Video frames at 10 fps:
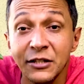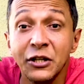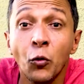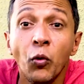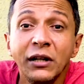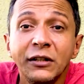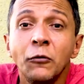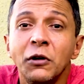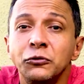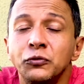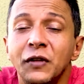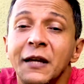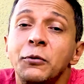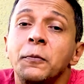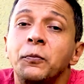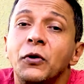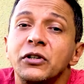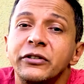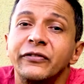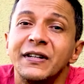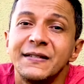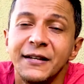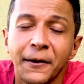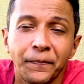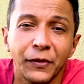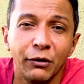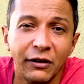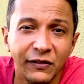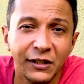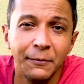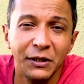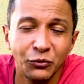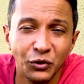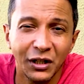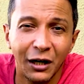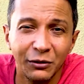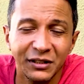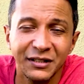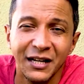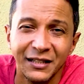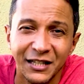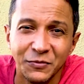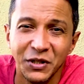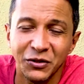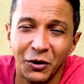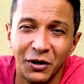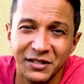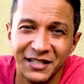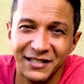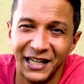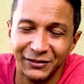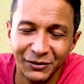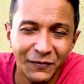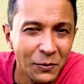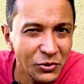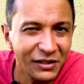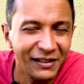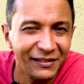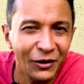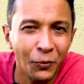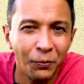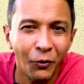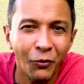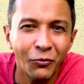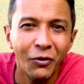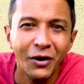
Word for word: De quanto em quanto tempo eu posso fazer o levantamento de caudex nas minhas rodas desertas? Então vamos entender um pouco